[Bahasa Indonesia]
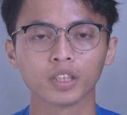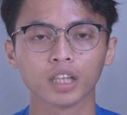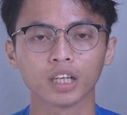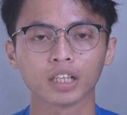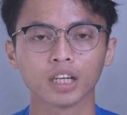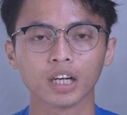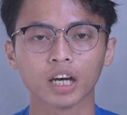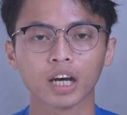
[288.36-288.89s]
ini
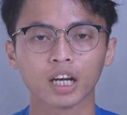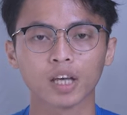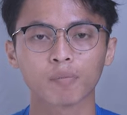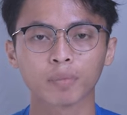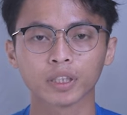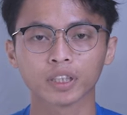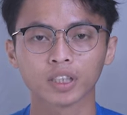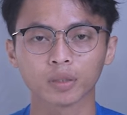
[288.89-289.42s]
adalah hal
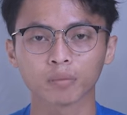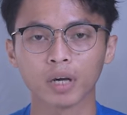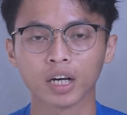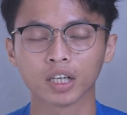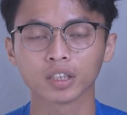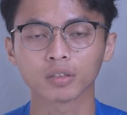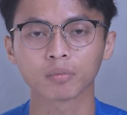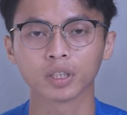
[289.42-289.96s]
yang penting
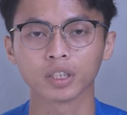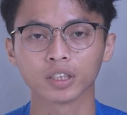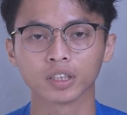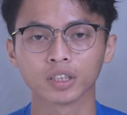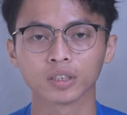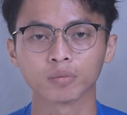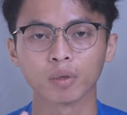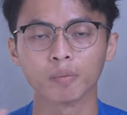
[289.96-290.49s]
banget
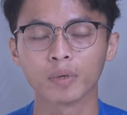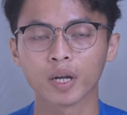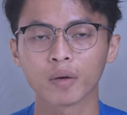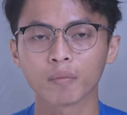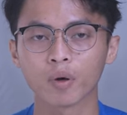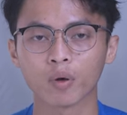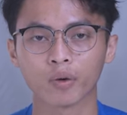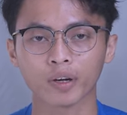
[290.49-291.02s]
bagi
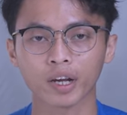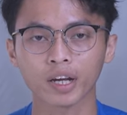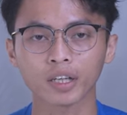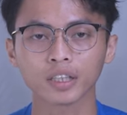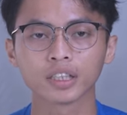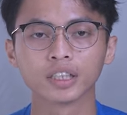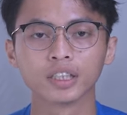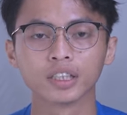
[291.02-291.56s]
beberapa
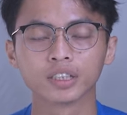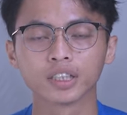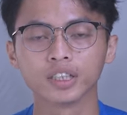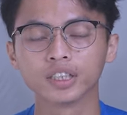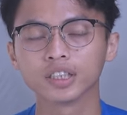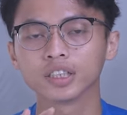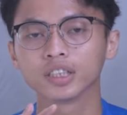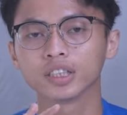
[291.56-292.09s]
orang.
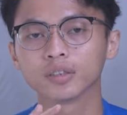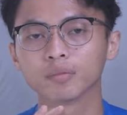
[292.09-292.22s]
Jadi di